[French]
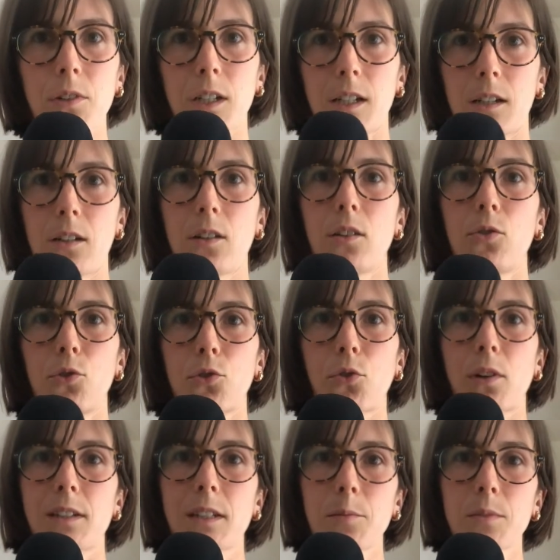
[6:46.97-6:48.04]
Et le
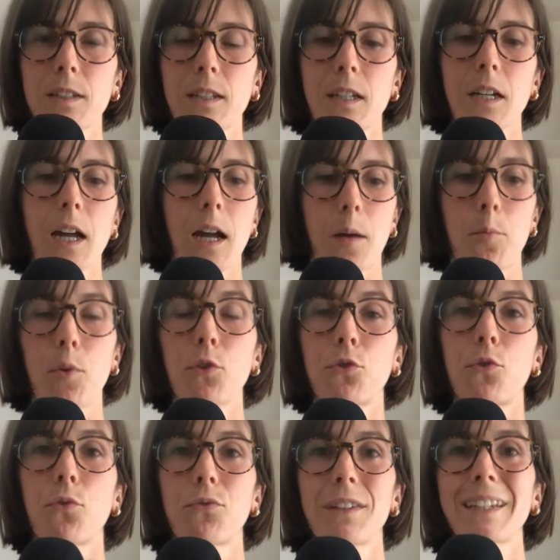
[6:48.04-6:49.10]
troisième, c'est un mode
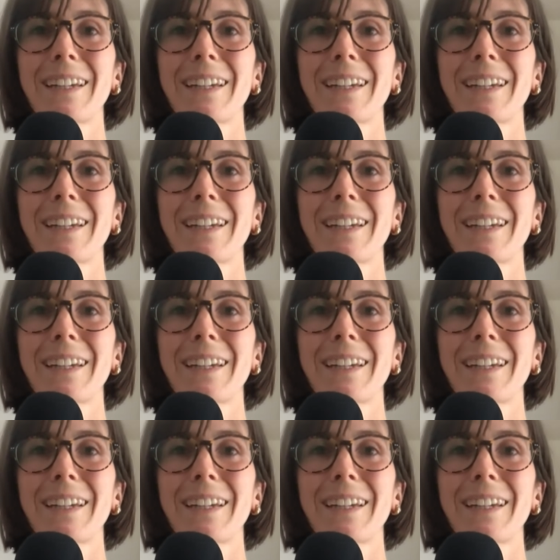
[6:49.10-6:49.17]
de vie